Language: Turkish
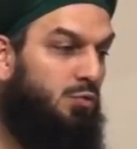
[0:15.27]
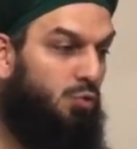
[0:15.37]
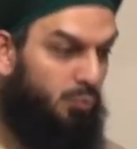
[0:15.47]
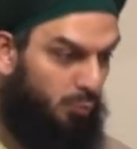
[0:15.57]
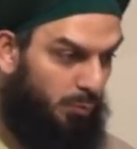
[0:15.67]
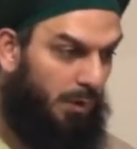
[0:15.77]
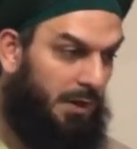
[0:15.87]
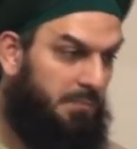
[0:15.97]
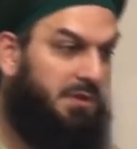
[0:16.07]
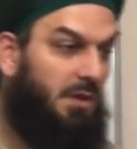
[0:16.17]
Çok
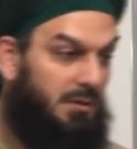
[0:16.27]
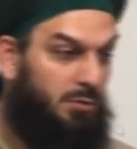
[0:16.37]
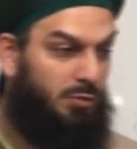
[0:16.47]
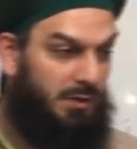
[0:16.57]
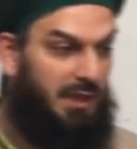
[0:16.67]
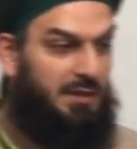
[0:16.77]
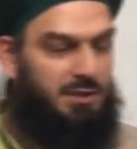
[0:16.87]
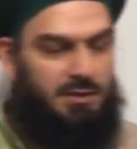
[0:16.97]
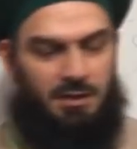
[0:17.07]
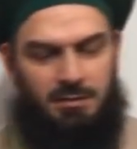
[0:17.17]
mübarek bir dağdır o da
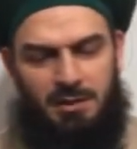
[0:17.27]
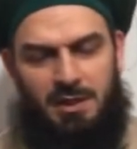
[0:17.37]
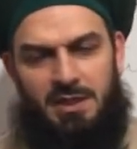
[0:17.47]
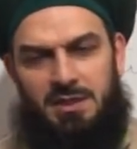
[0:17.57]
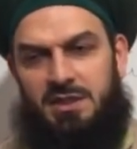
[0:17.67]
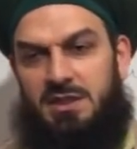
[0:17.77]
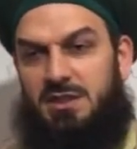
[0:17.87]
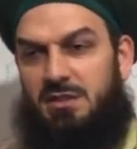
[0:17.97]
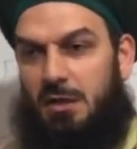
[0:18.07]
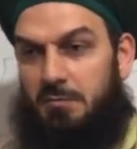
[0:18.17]
gerçekten.
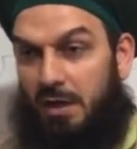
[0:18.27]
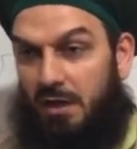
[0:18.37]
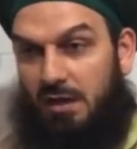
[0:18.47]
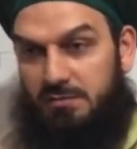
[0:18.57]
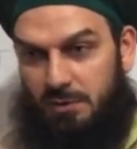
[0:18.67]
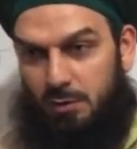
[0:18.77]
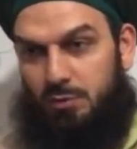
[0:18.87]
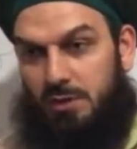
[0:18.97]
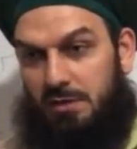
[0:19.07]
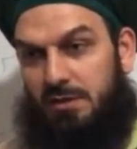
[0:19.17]
Kırklar makam var
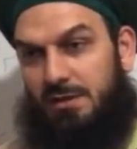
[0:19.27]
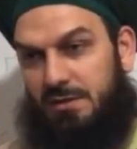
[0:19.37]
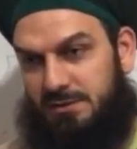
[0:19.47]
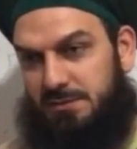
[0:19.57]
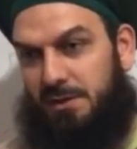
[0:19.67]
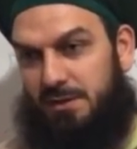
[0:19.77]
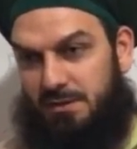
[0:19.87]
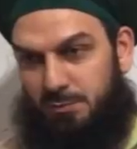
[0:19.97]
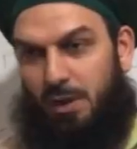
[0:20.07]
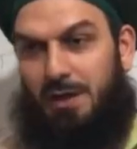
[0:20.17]
orada. Allah nasip
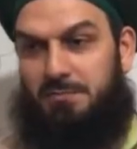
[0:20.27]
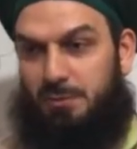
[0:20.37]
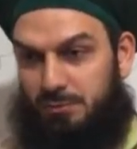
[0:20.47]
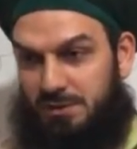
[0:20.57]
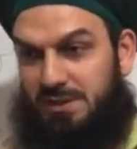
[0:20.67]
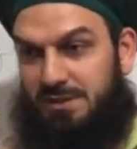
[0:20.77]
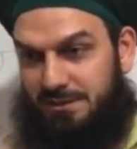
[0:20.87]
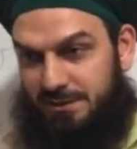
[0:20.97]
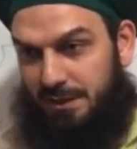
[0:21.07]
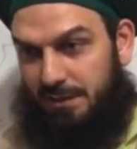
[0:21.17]
eyledi. Bu harpten önce gittik
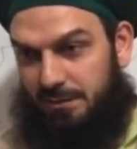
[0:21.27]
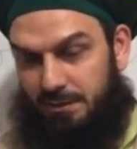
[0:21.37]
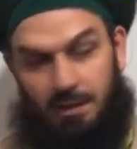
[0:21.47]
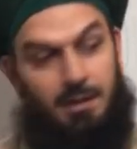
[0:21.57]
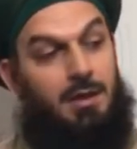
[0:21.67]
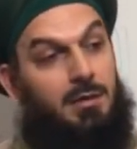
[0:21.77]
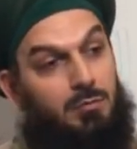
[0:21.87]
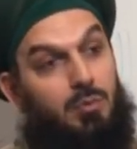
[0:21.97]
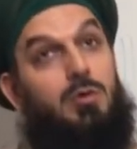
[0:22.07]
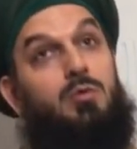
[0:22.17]
ziyaretine.
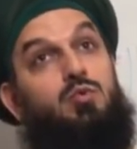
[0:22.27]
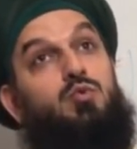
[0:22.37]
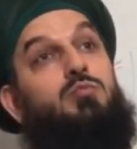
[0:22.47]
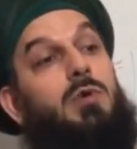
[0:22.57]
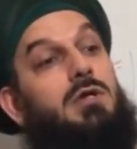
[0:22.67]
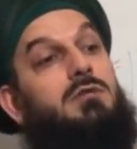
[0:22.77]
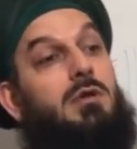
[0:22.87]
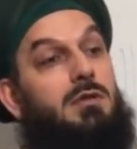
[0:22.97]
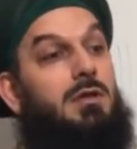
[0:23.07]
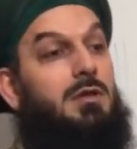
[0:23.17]
Böyle uzun
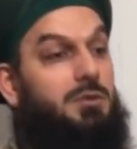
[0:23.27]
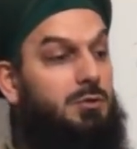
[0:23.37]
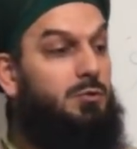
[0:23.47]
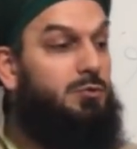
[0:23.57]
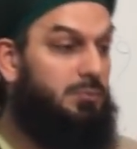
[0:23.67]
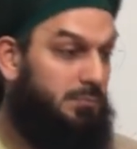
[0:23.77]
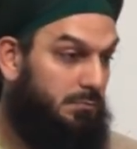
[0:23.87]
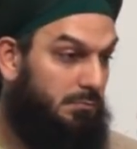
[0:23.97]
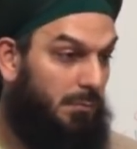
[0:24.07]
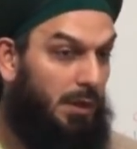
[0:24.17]
merdivenlerle çıkıyorsun.
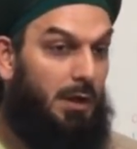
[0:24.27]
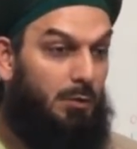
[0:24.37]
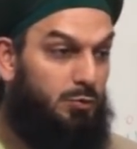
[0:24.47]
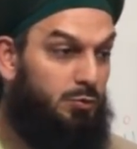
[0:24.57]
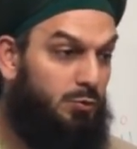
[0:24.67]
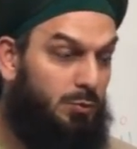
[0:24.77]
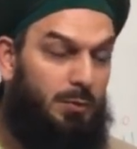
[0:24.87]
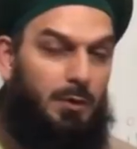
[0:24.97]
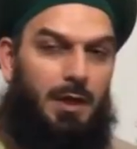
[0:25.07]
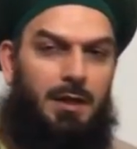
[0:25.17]
Bayağı uzundur
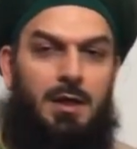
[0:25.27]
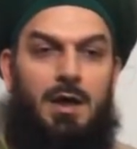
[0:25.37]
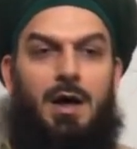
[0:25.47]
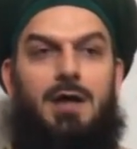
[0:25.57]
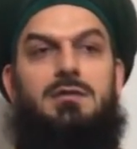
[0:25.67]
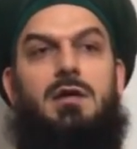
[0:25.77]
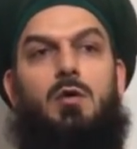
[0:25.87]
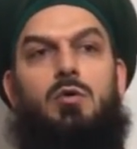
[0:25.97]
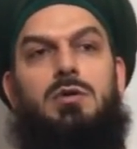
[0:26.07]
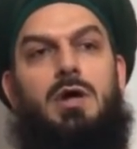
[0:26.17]
böyle. Hatta
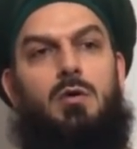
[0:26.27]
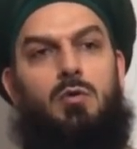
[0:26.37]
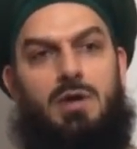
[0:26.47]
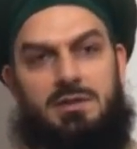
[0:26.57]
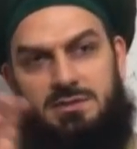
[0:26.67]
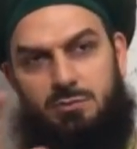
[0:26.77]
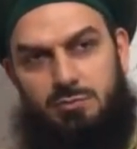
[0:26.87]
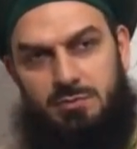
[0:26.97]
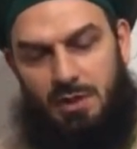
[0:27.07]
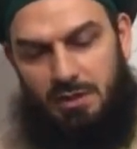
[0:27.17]
orada o
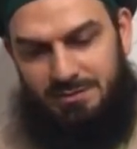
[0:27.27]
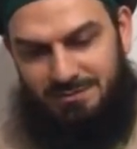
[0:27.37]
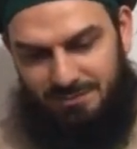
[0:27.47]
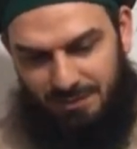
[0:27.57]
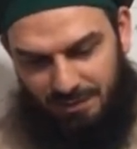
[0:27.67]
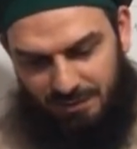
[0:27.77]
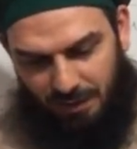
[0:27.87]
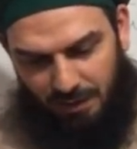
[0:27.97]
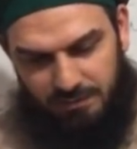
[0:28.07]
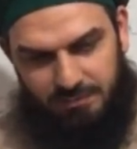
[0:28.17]
Kasiyun dağının
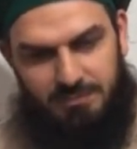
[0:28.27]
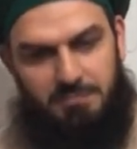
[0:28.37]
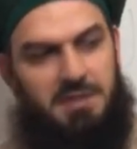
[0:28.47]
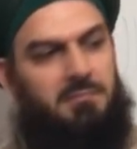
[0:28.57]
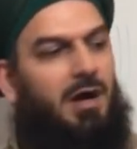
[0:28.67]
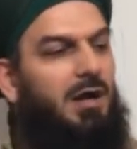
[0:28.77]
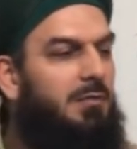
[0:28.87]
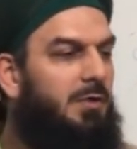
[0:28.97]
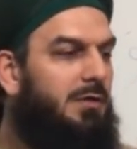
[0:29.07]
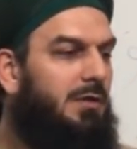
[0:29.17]
altında bir
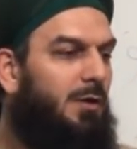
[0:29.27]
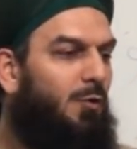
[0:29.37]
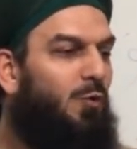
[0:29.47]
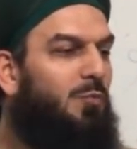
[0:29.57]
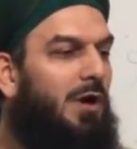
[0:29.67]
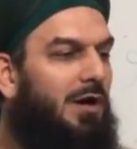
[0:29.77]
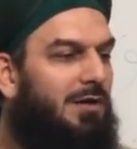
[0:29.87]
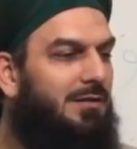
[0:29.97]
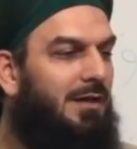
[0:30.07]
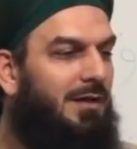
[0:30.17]
mağara var o
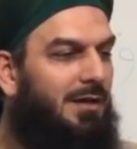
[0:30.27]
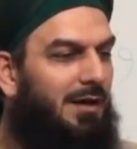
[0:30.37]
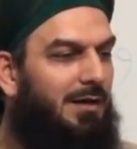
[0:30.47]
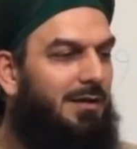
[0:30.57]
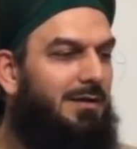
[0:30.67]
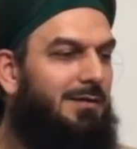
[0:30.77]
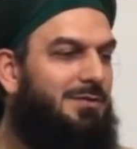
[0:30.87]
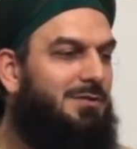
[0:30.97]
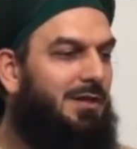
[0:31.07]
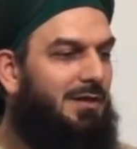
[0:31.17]
mağarada e,
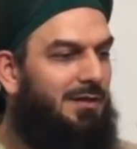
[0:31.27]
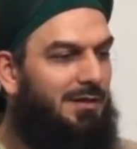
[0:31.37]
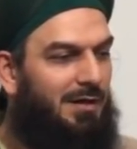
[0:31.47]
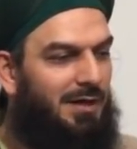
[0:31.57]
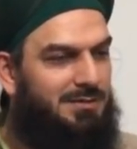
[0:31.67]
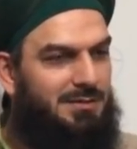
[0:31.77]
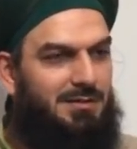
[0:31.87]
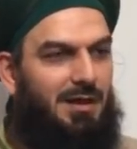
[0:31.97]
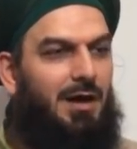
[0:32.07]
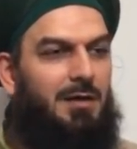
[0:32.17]
işte
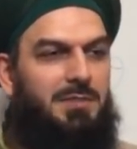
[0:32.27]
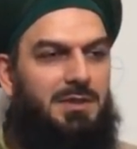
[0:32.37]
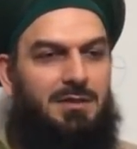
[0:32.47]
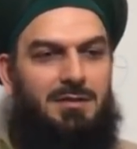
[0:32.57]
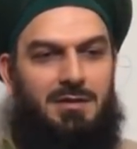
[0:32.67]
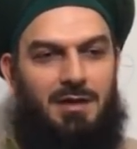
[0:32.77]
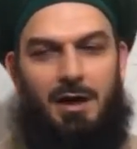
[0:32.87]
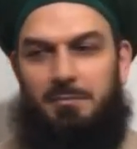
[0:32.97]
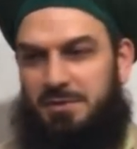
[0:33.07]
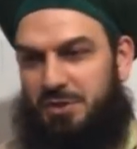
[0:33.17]
Hazreti Habil'i
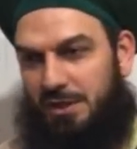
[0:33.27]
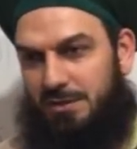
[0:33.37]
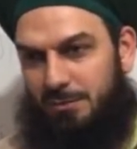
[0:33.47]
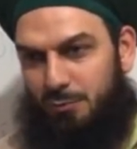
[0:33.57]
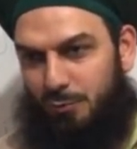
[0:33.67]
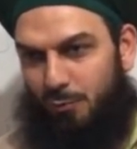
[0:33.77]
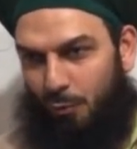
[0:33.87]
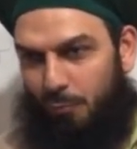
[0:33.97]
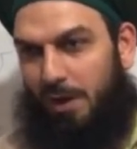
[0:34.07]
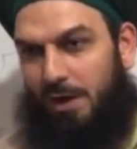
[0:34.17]
Kabil şehit ediyor.
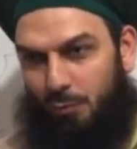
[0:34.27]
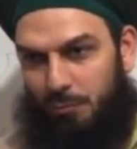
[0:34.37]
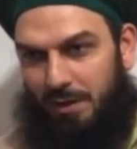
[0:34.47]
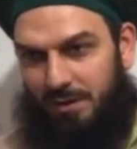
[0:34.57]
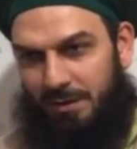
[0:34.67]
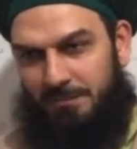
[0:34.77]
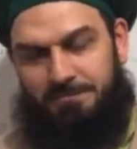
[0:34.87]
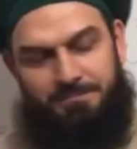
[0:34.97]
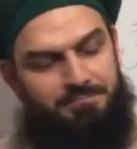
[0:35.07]
O mağara o mağara.